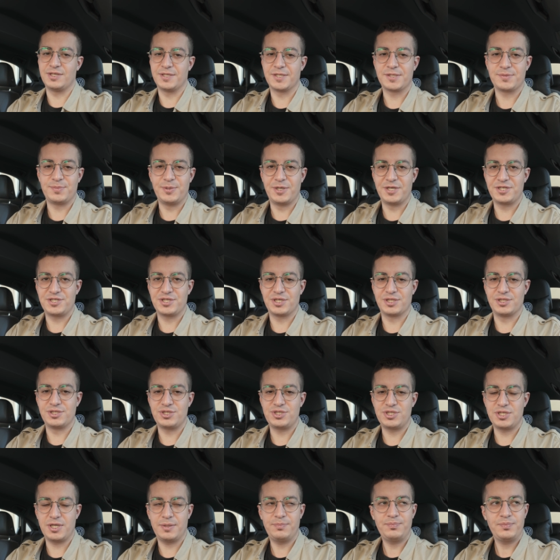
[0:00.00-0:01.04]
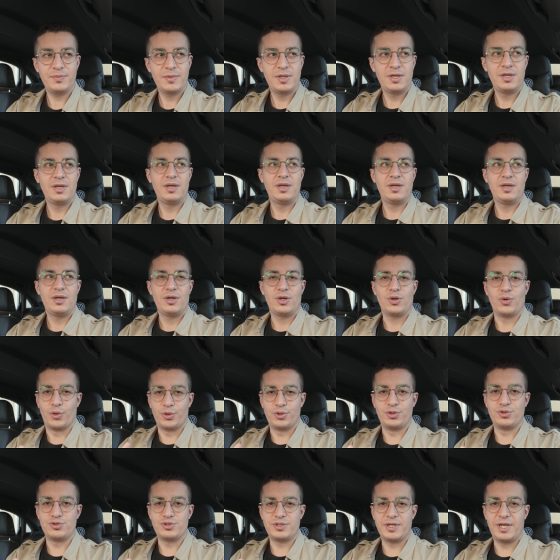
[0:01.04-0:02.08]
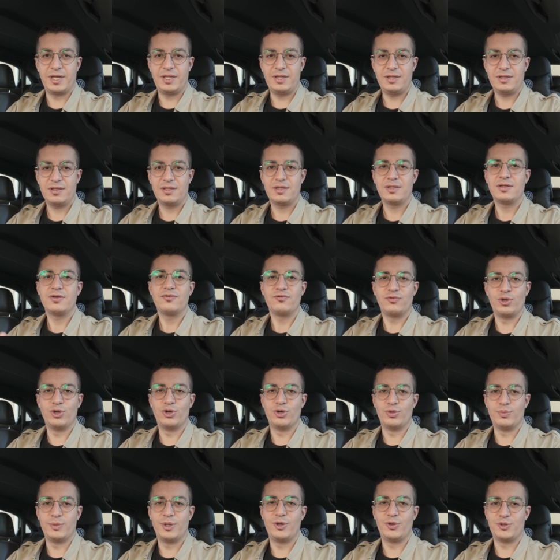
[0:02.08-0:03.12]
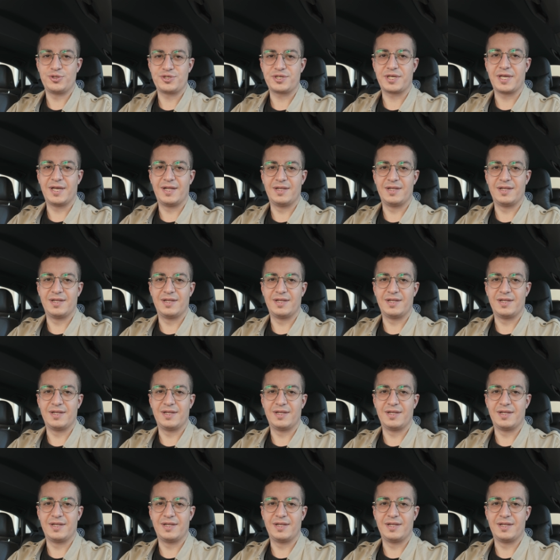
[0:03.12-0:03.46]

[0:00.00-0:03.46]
tanıtmaya çalışacağım. O yüzden vloguma hoş